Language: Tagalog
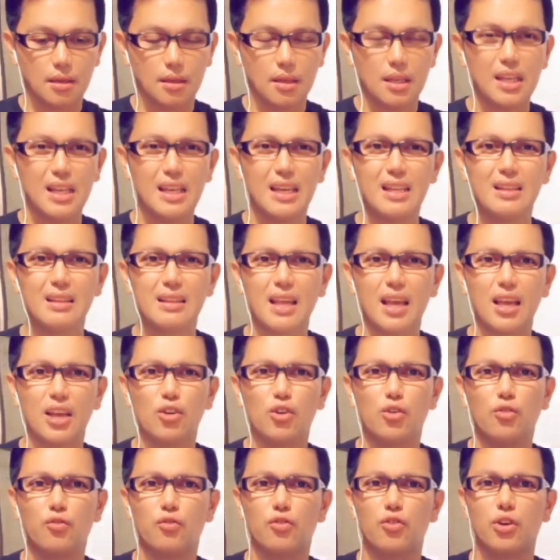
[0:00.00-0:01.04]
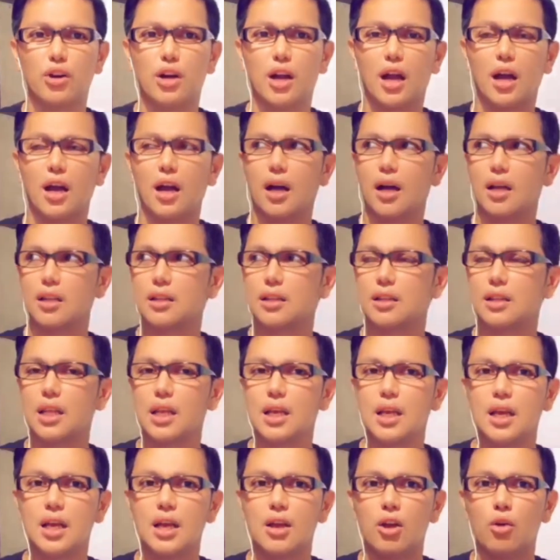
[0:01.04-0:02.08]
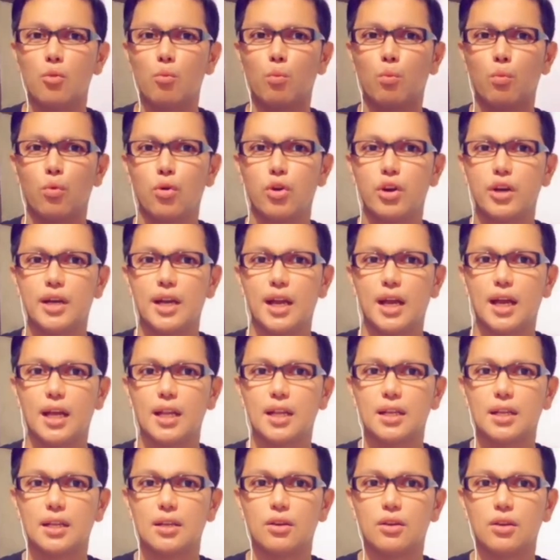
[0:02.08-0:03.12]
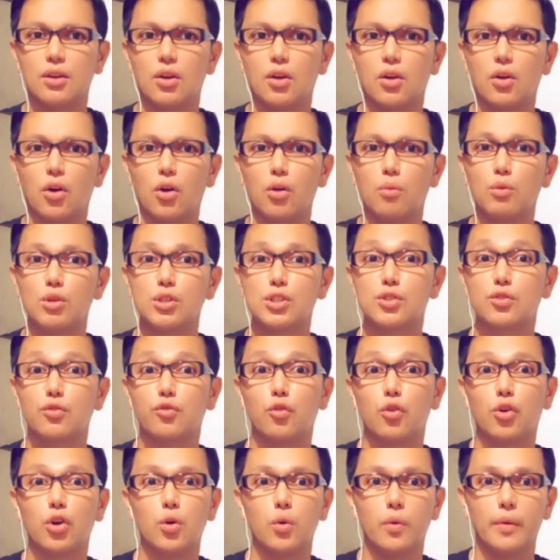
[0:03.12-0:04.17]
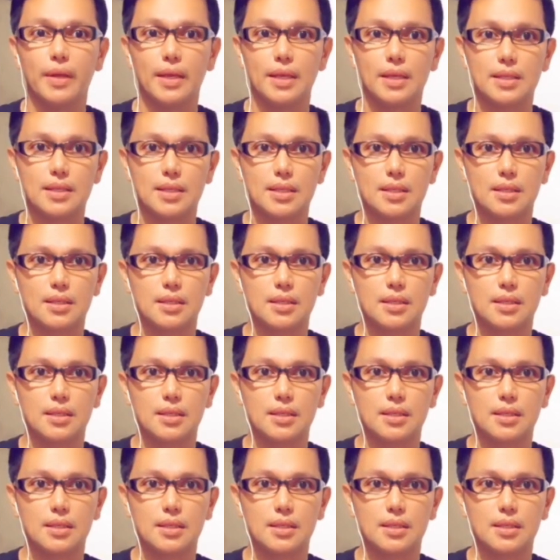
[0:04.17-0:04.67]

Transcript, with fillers: inintay ko for uh, more than almost four weeks